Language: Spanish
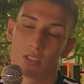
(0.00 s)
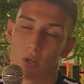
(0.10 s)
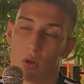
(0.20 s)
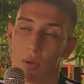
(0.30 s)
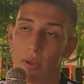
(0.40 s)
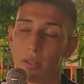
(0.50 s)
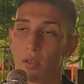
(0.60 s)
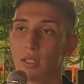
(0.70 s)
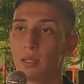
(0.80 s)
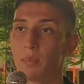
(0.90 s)
tocó vivir
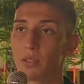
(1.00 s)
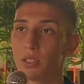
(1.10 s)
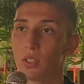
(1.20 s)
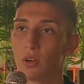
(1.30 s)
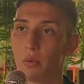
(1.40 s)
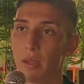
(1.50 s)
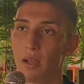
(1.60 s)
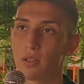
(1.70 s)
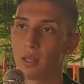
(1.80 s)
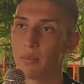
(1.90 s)
todo ese proceso
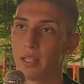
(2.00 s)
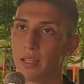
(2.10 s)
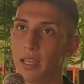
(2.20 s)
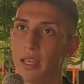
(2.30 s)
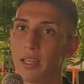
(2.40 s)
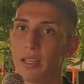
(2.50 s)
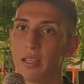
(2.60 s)
conmigo, también de